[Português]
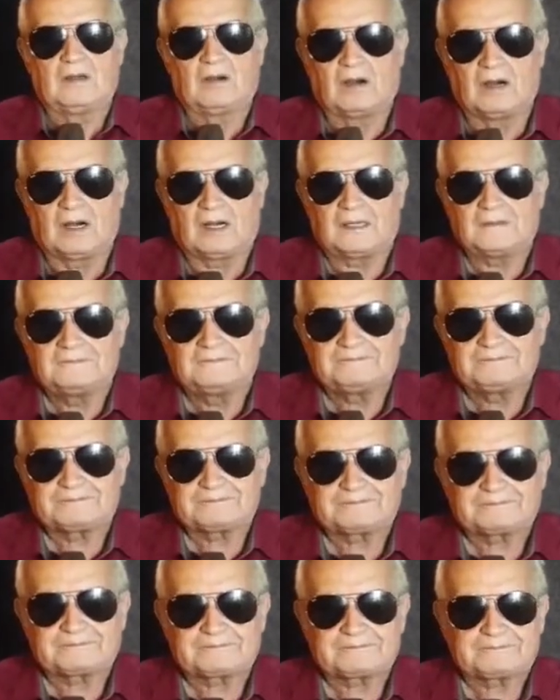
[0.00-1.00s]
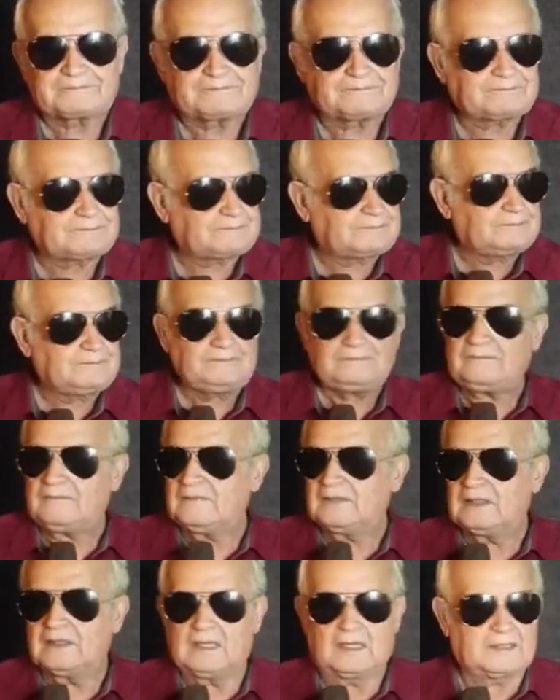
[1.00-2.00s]
Ó,
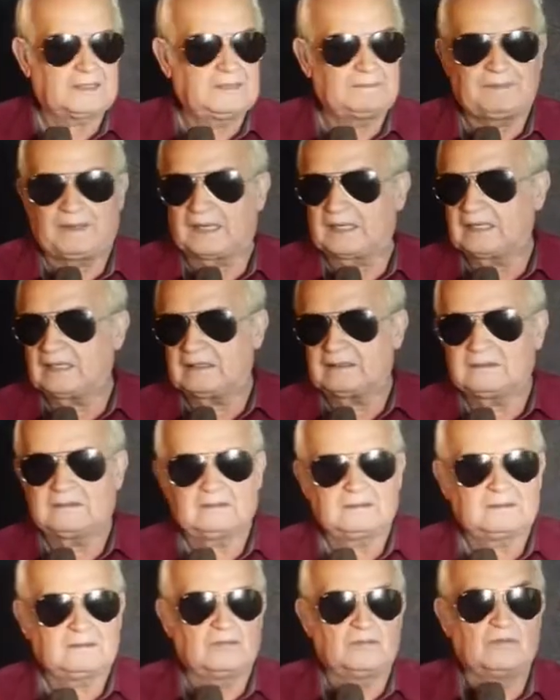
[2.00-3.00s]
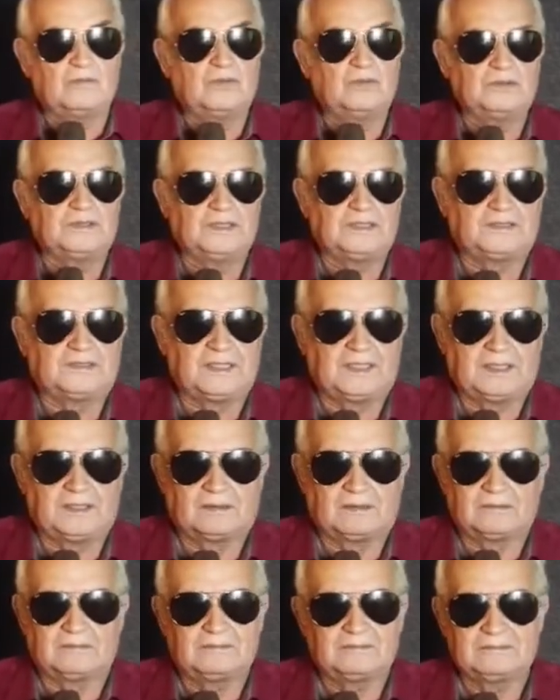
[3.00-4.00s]
aqui para o mundo
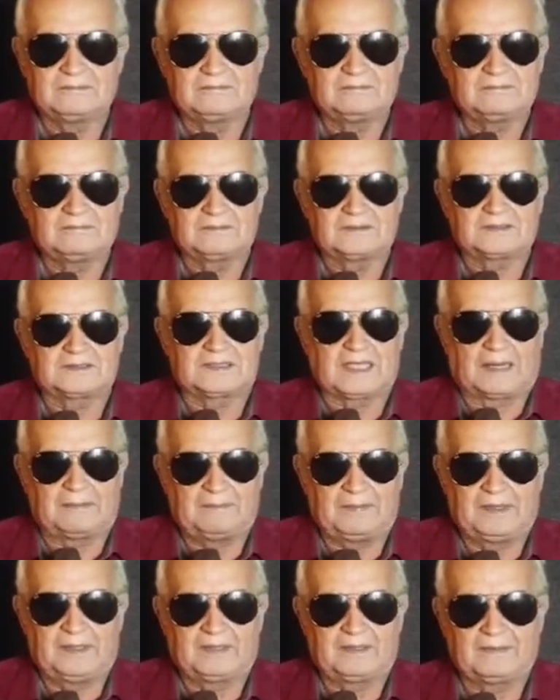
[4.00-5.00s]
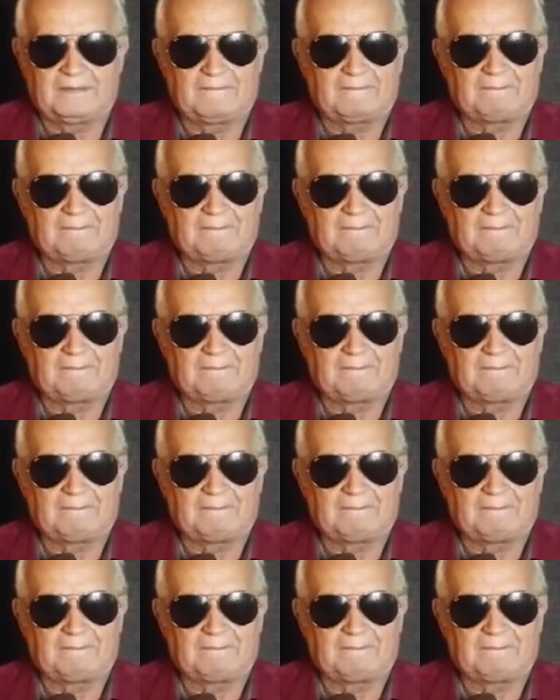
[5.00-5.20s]
inteiro saber,